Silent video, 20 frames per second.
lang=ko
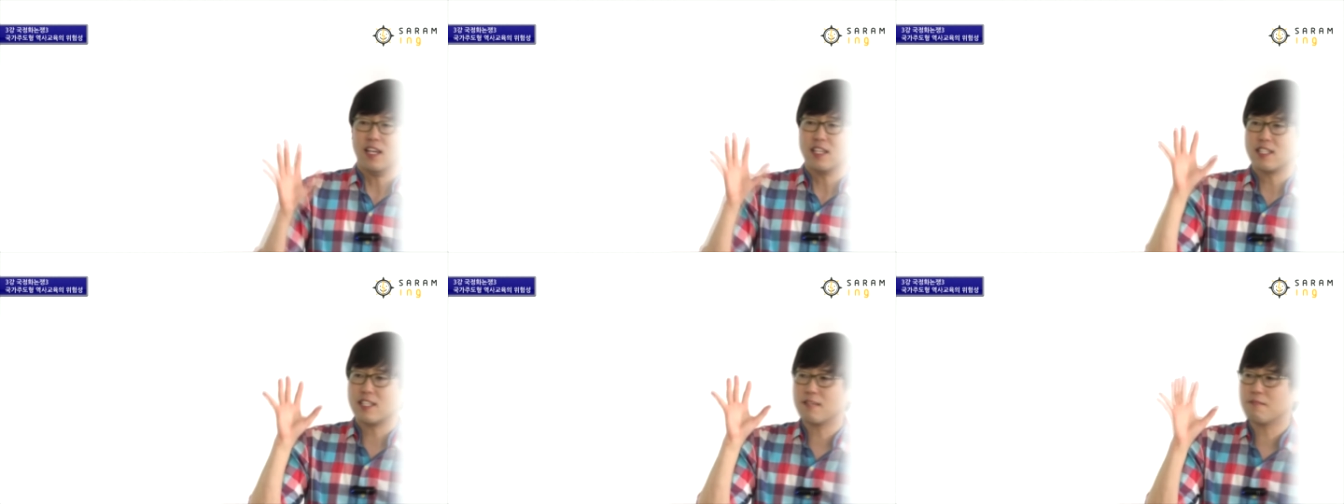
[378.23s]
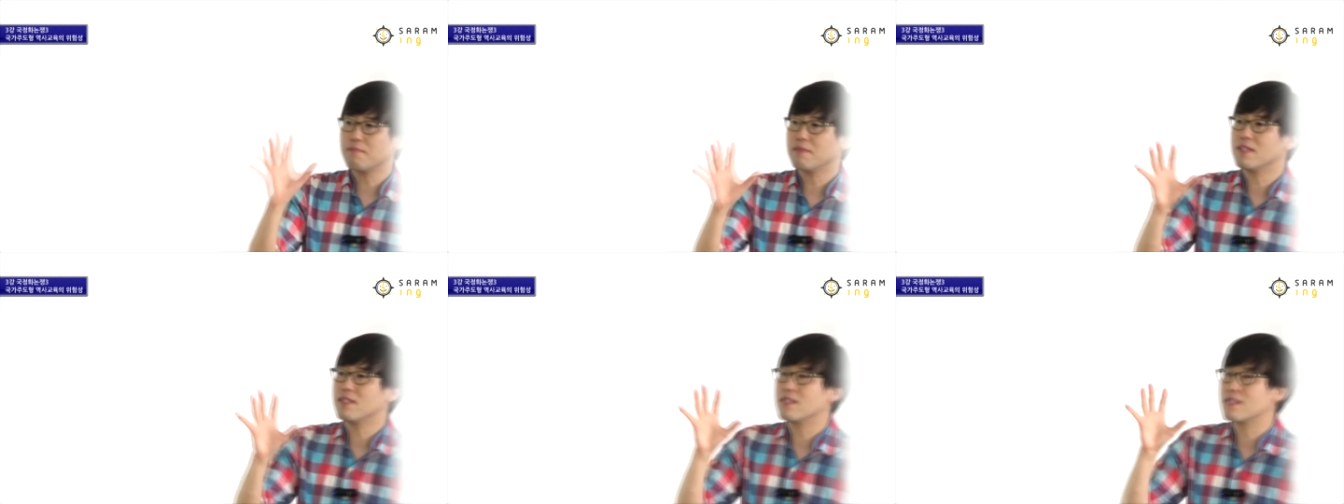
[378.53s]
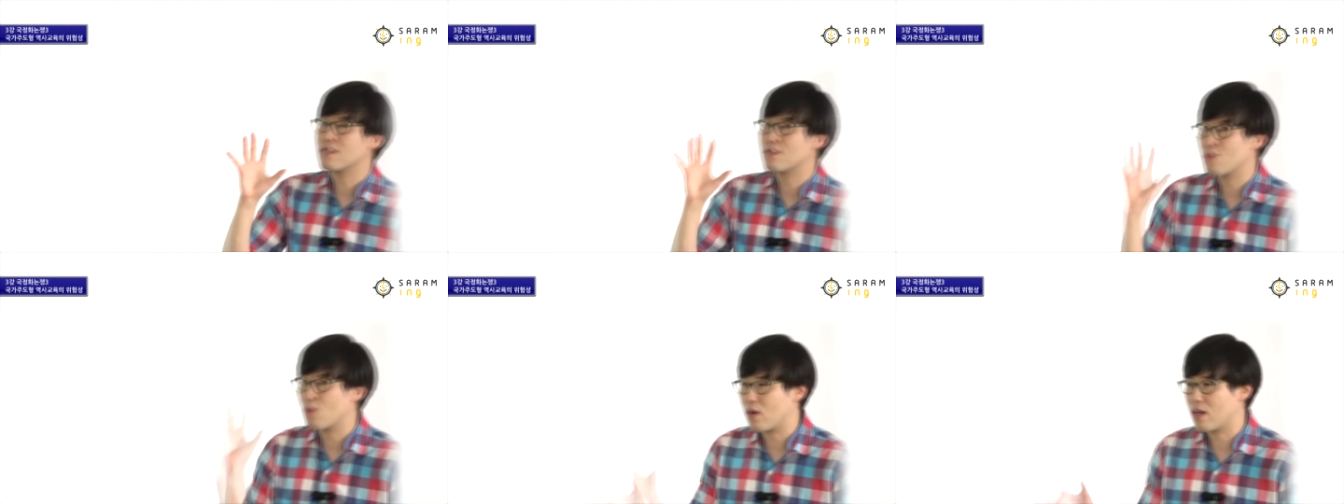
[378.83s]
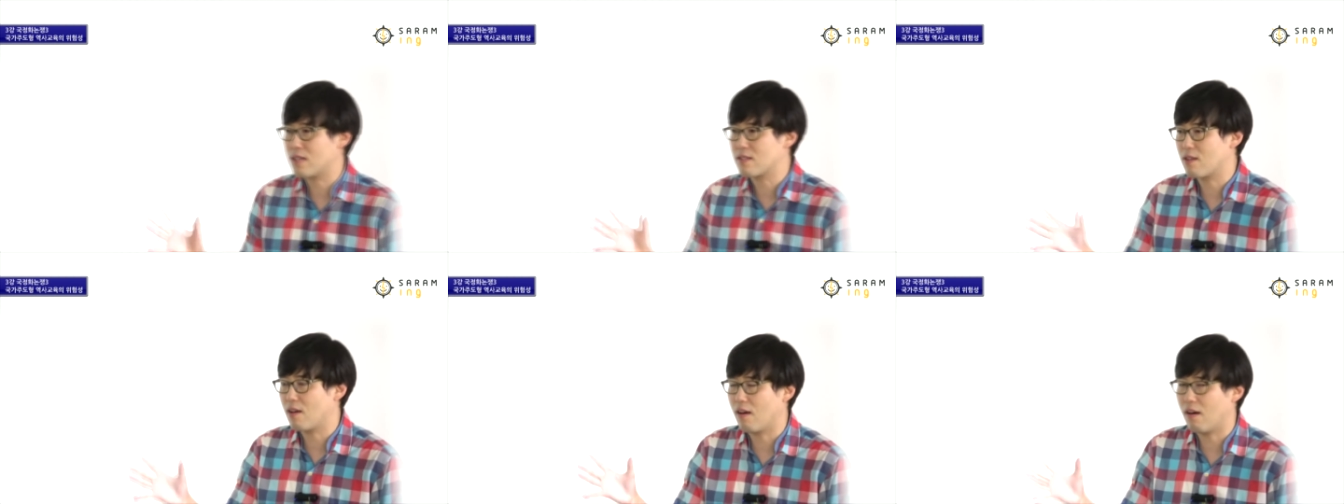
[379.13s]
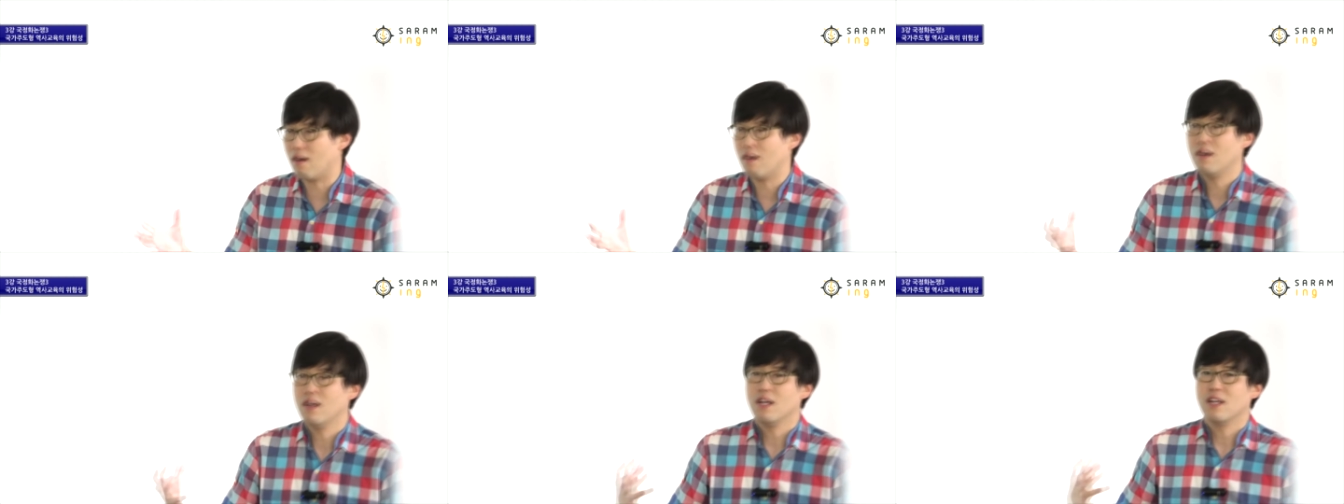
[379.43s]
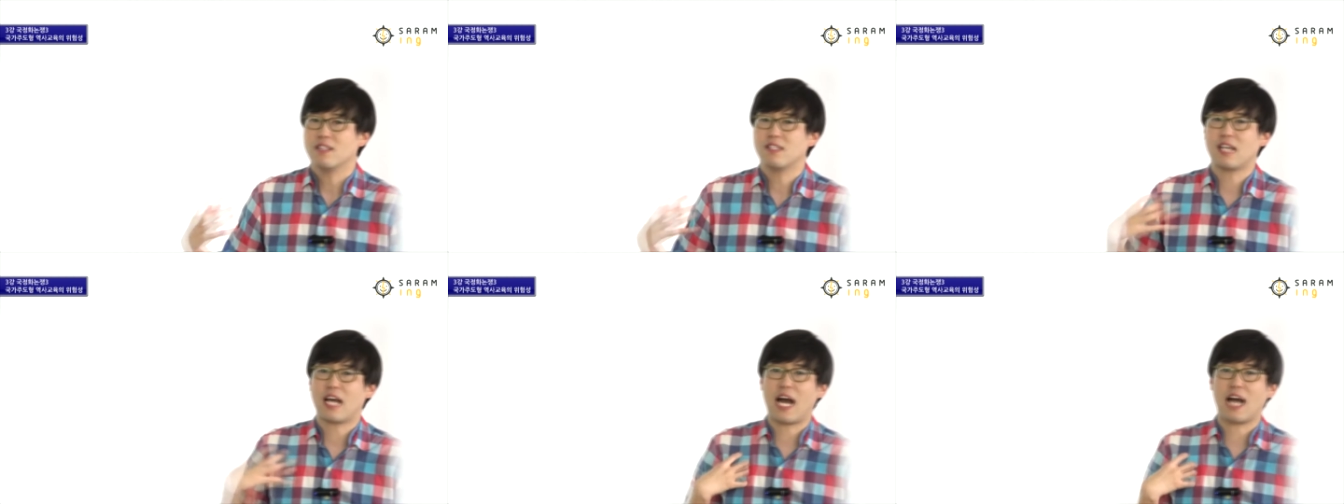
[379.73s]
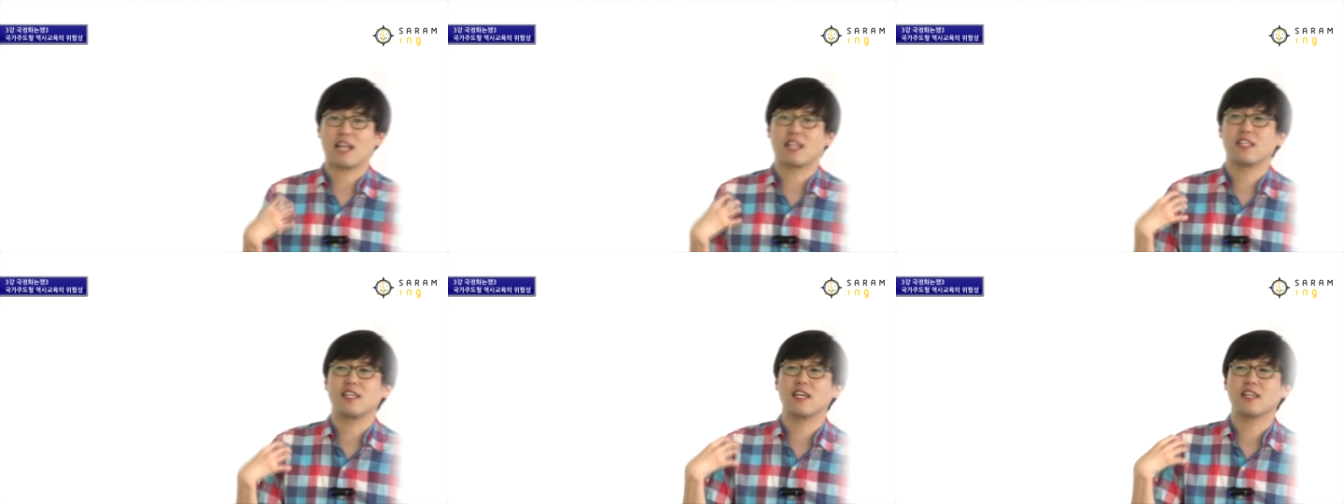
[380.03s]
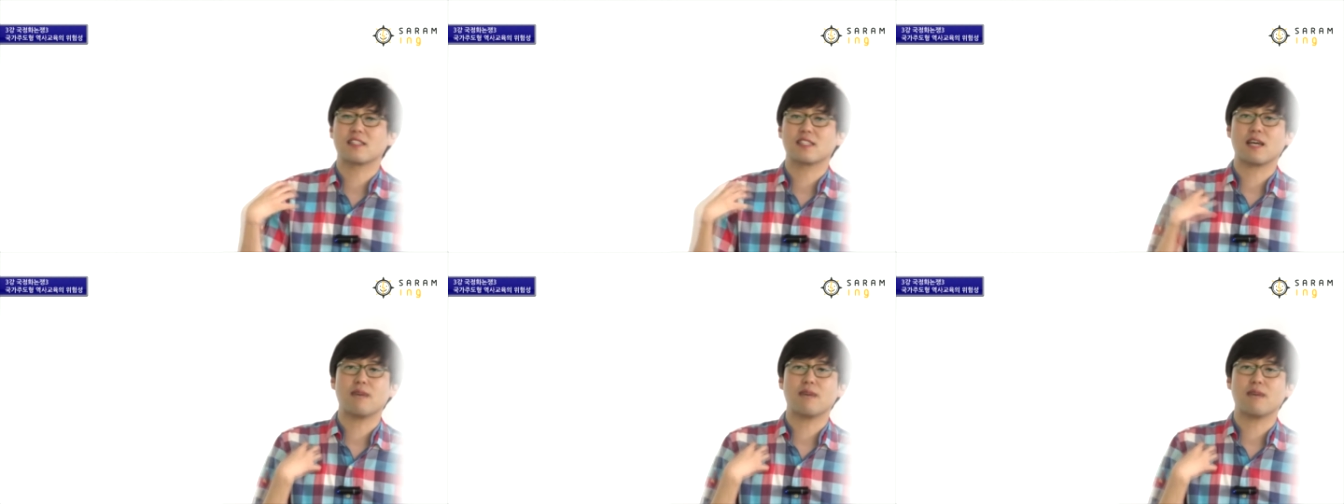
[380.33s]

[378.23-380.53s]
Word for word: 식민지 속에서 자기의